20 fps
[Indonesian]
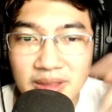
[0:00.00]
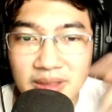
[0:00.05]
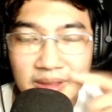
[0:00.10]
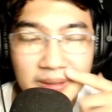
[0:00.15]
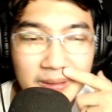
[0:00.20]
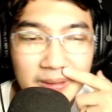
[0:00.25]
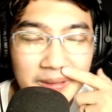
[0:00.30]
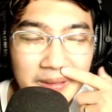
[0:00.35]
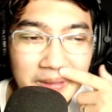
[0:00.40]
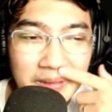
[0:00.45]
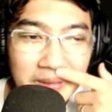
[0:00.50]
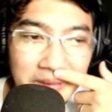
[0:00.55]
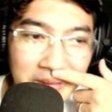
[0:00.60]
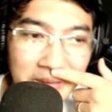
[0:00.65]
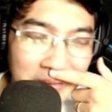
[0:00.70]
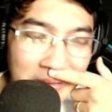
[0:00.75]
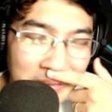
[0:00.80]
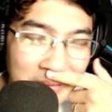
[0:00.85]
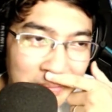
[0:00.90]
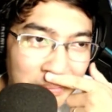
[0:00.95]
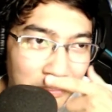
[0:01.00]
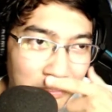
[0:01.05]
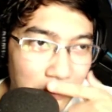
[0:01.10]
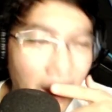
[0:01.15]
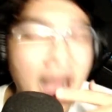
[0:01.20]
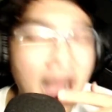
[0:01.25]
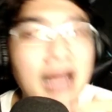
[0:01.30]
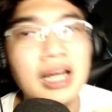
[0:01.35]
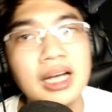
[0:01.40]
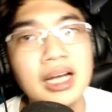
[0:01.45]
terbatas
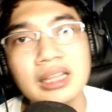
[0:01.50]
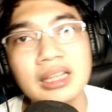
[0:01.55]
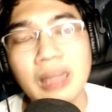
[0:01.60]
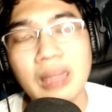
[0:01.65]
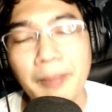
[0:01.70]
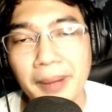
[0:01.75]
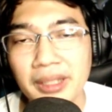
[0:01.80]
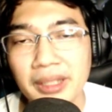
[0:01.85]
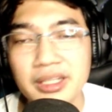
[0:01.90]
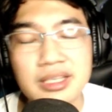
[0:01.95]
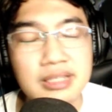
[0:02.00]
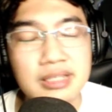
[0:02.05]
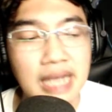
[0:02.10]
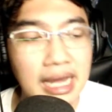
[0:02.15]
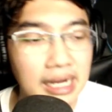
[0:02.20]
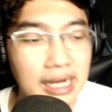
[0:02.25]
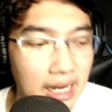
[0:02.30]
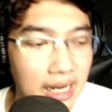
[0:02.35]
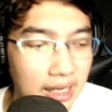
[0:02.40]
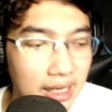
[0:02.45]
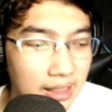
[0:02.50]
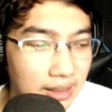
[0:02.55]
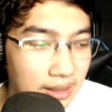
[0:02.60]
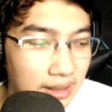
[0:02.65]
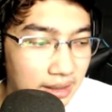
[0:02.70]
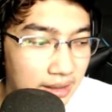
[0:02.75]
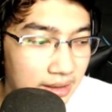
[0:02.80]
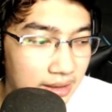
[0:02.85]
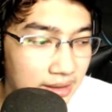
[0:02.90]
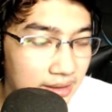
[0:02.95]
banget apalagi sekarang banget.
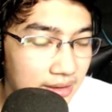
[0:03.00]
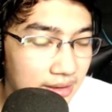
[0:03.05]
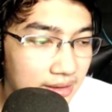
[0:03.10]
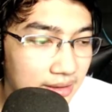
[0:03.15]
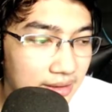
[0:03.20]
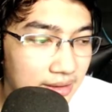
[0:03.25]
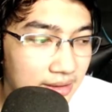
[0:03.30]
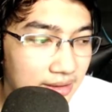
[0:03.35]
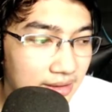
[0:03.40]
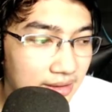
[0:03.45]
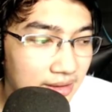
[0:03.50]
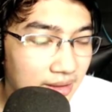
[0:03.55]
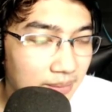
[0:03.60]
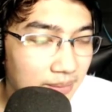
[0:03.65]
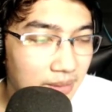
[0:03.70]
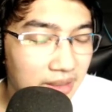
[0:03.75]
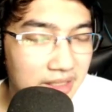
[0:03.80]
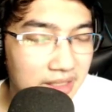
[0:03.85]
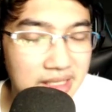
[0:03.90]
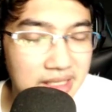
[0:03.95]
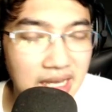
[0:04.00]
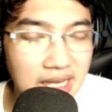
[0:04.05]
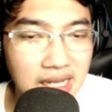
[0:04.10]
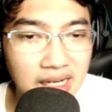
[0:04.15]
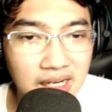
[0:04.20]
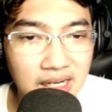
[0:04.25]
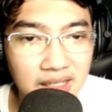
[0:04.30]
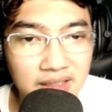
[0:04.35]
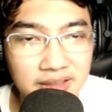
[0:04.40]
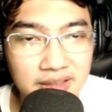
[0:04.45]
iya apalagi
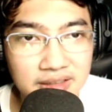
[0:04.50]
sekarang